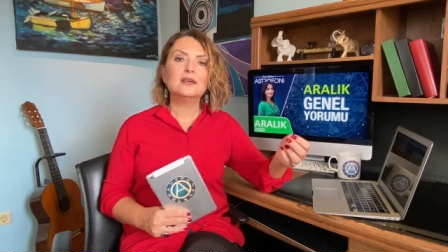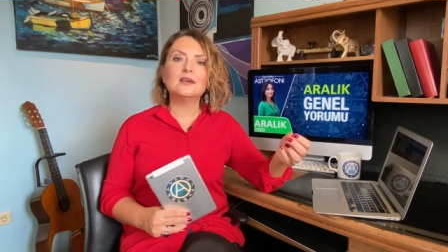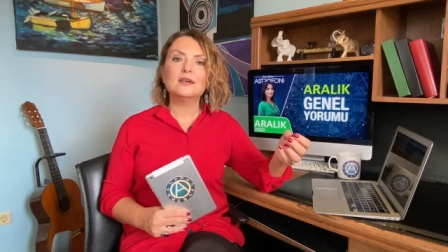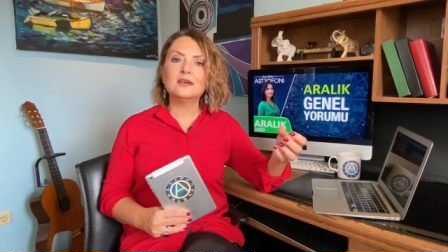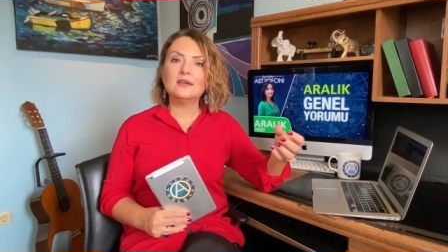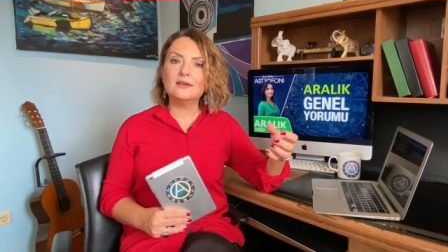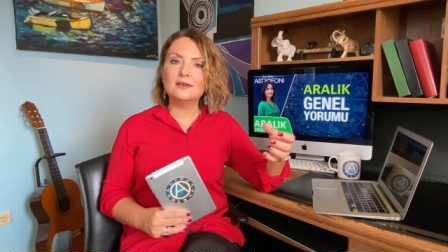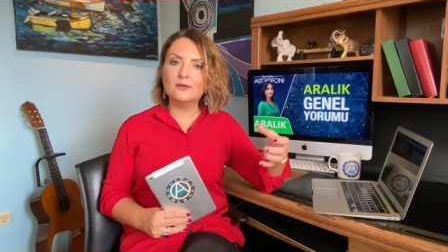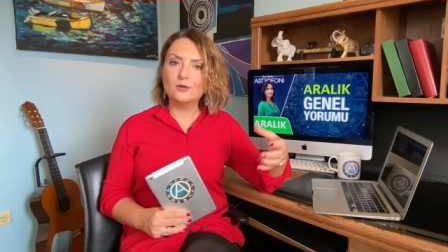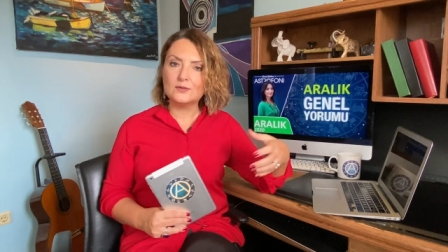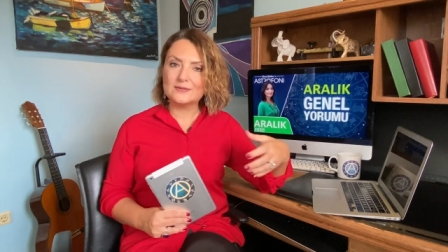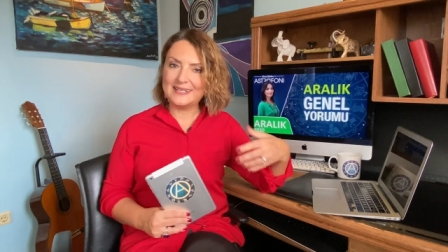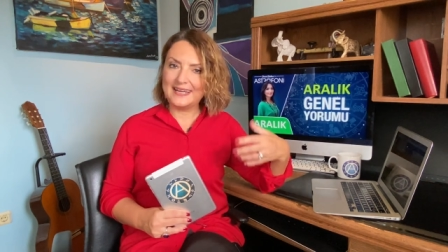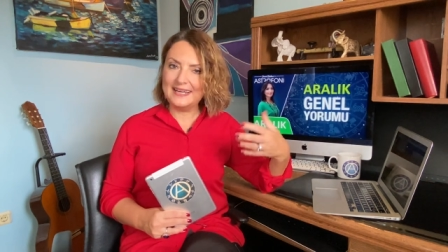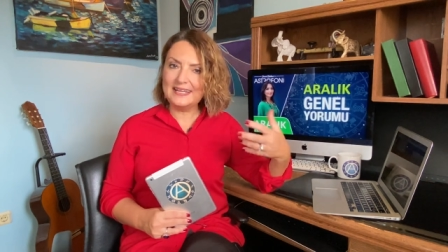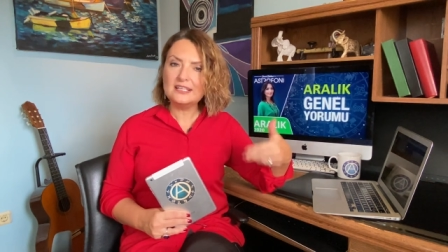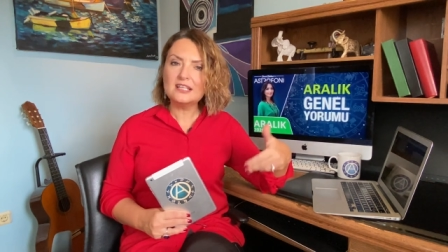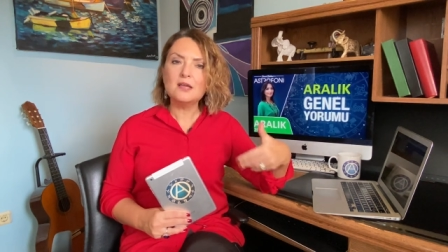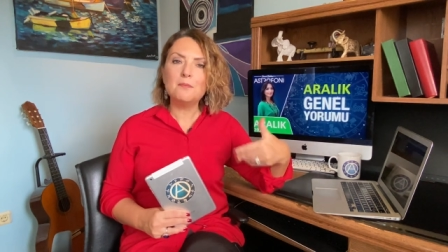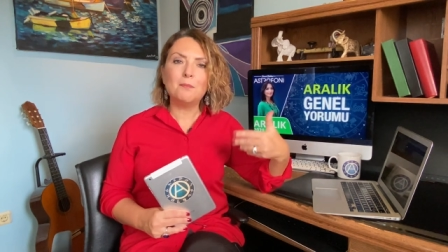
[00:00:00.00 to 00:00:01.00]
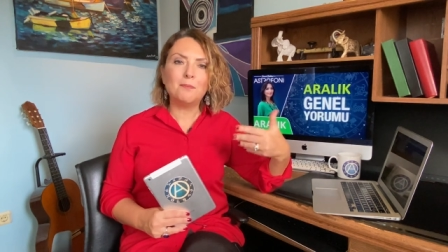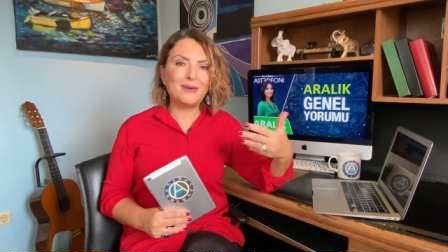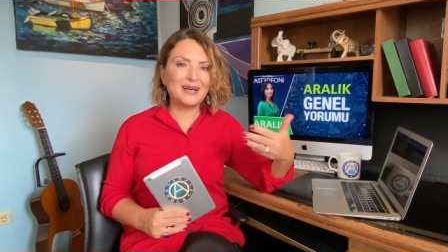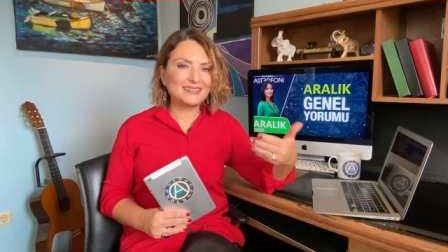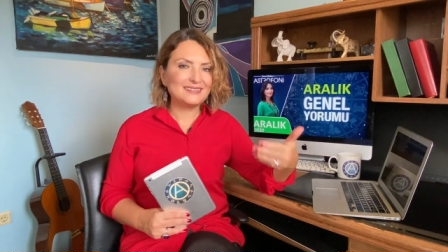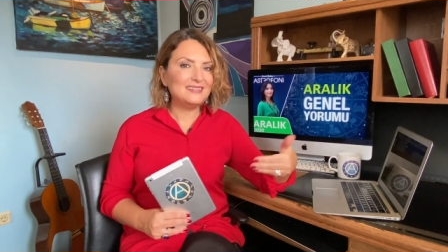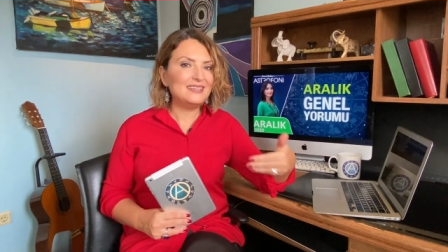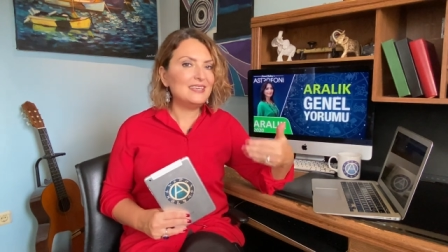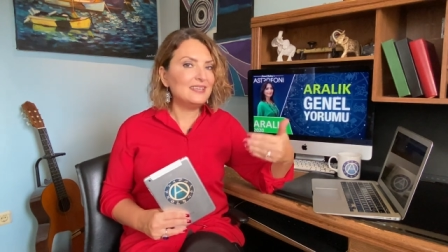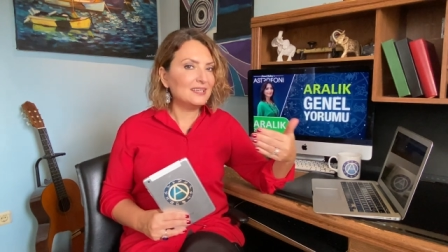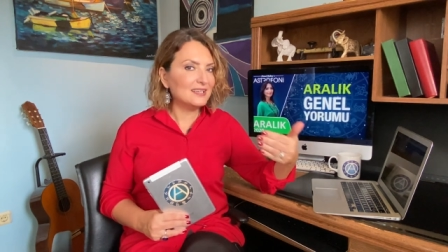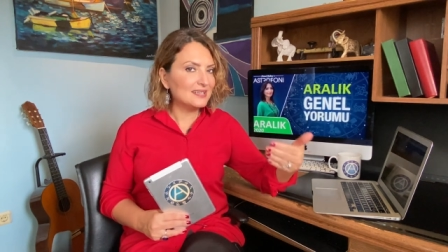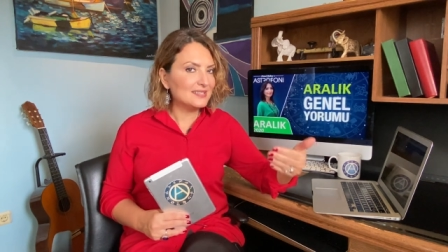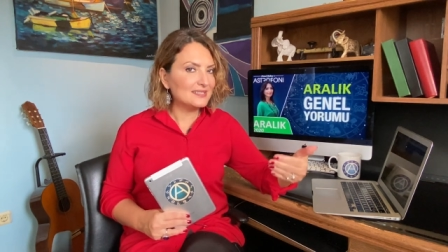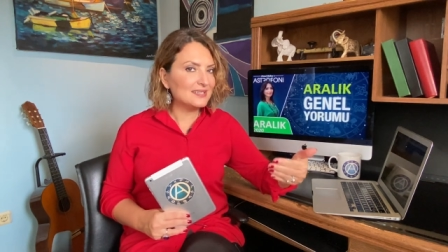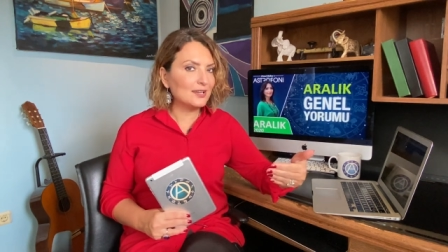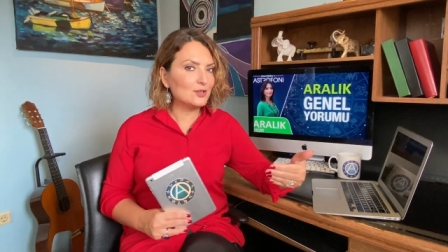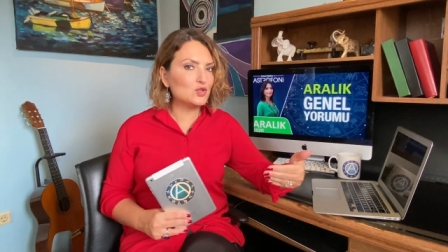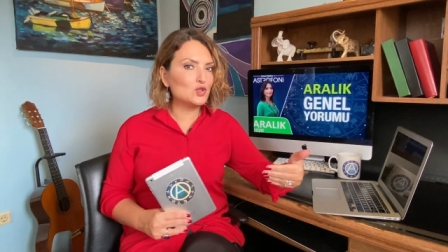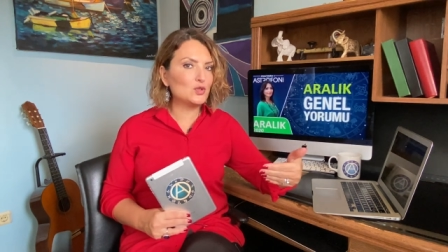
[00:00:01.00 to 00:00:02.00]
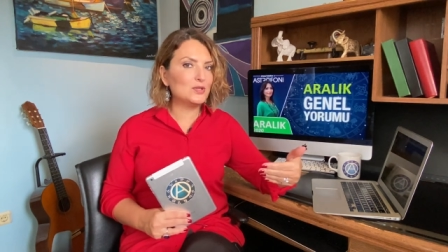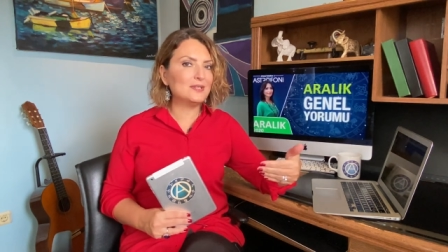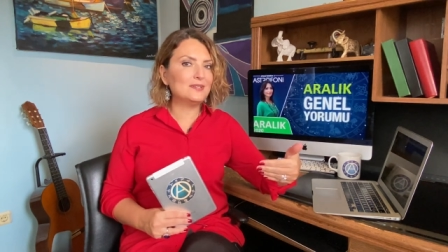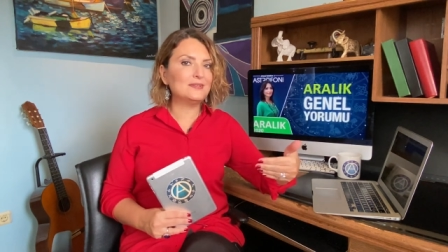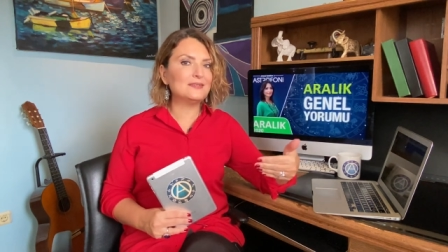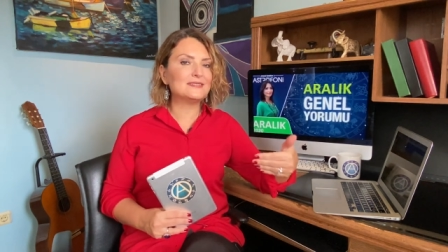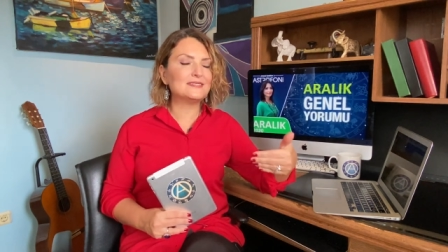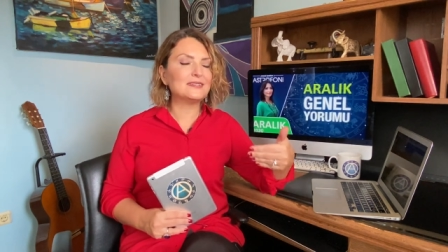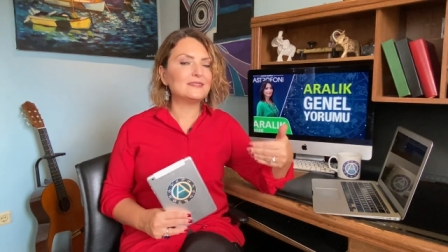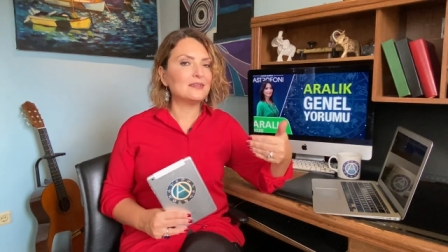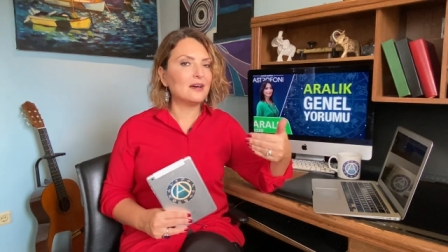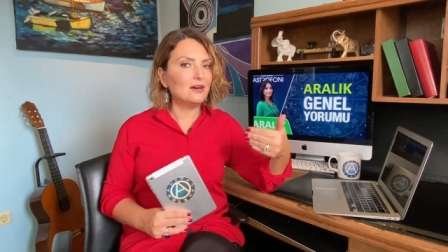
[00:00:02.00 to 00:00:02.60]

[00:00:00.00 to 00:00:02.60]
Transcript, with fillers: e, özellikle maddi kazançlarınıza